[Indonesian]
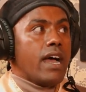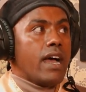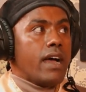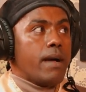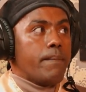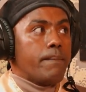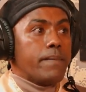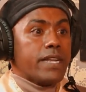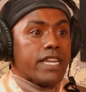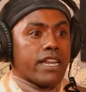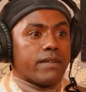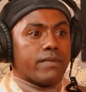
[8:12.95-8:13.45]

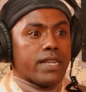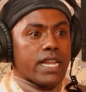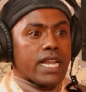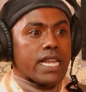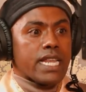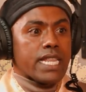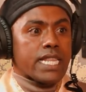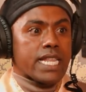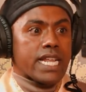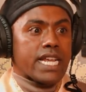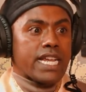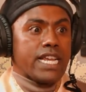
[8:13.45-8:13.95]
benar-benar
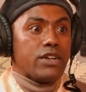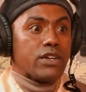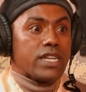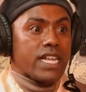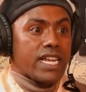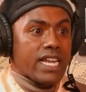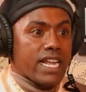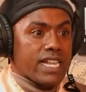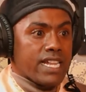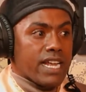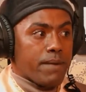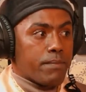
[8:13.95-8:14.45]
insecure
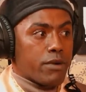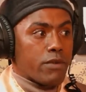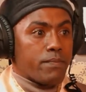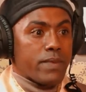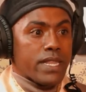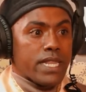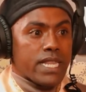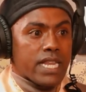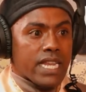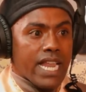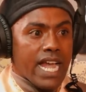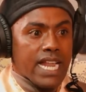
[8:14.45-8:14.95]
dengan yang
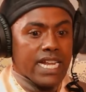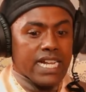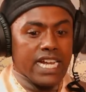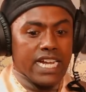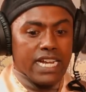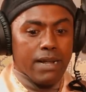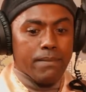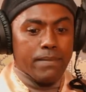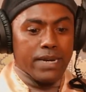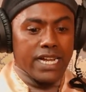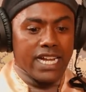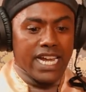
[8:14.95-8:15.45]
provinsi lain
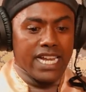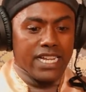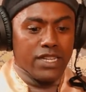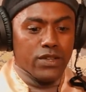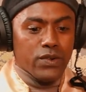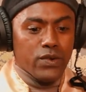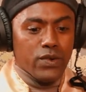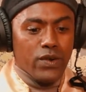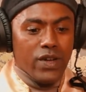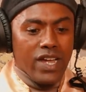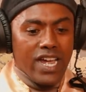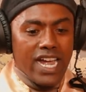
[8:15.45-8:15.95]
karena mereka
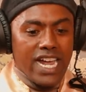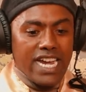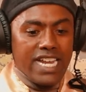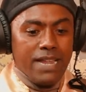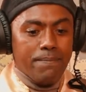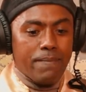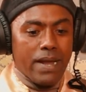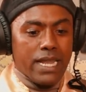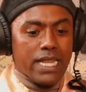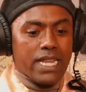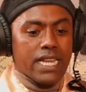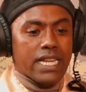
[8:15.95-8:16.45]
itu
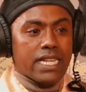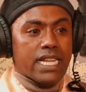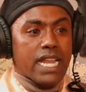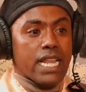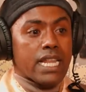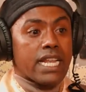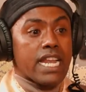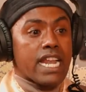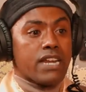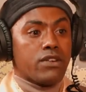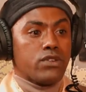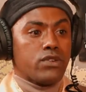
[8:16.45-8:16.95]
difasilitas
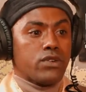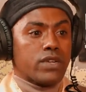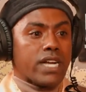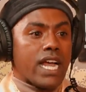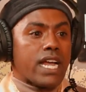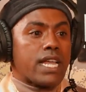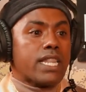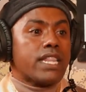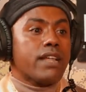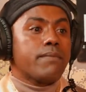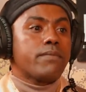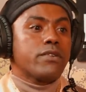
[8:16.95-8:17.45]
dari ujung
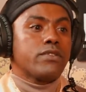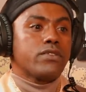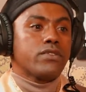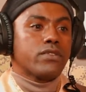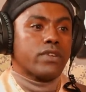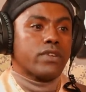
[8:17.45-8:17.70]
kaki sampai ujung